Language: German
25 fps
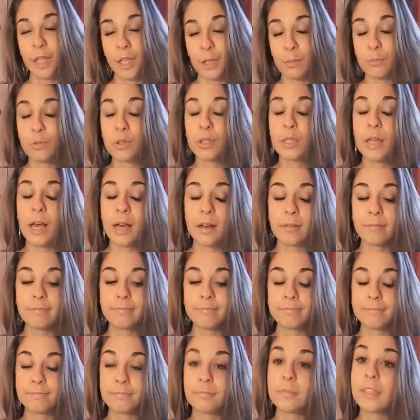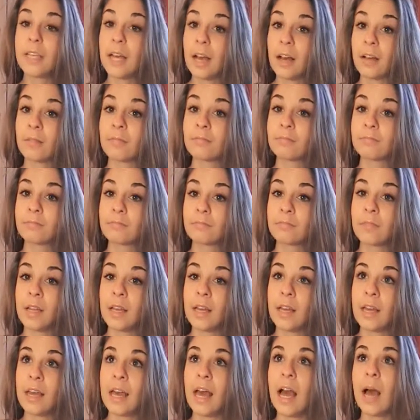Ich muss sagen, ja.
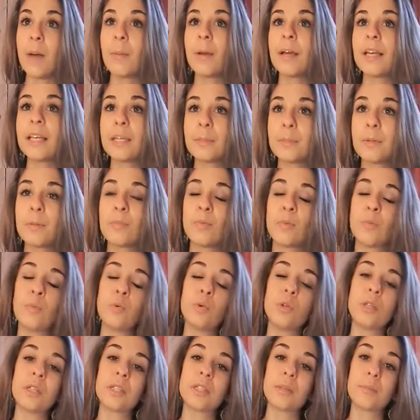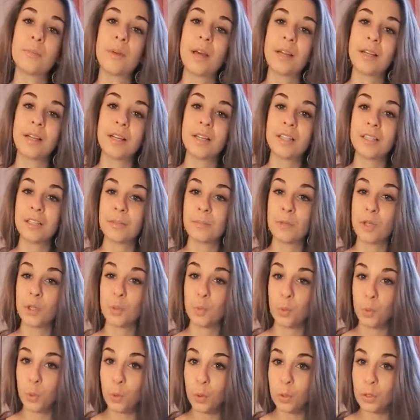Aber ich bin bemüht, es den Partner nicht immer
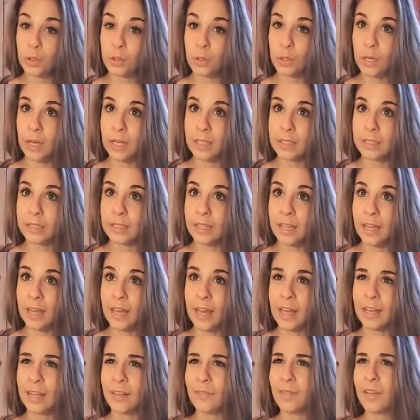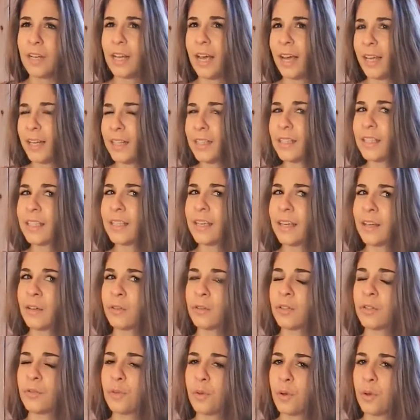spüren zu lassen, denn wenn einer sich gern
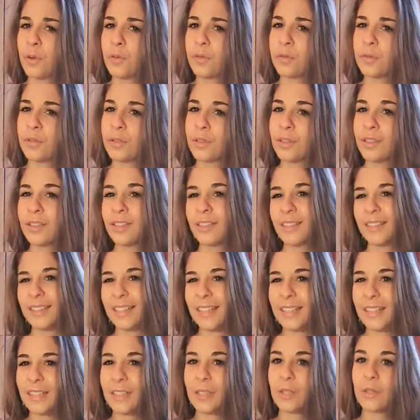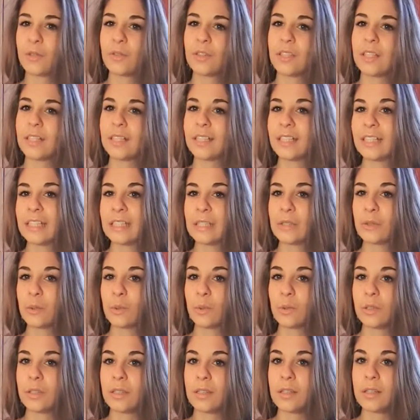unterwirft, ist das auch wieder nicht
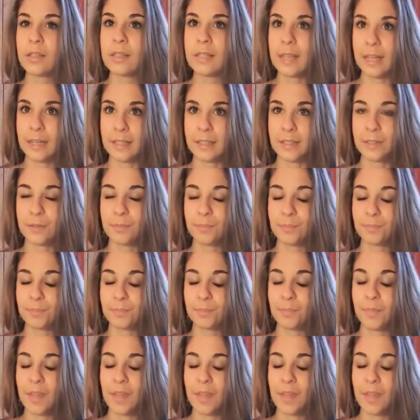so interessant.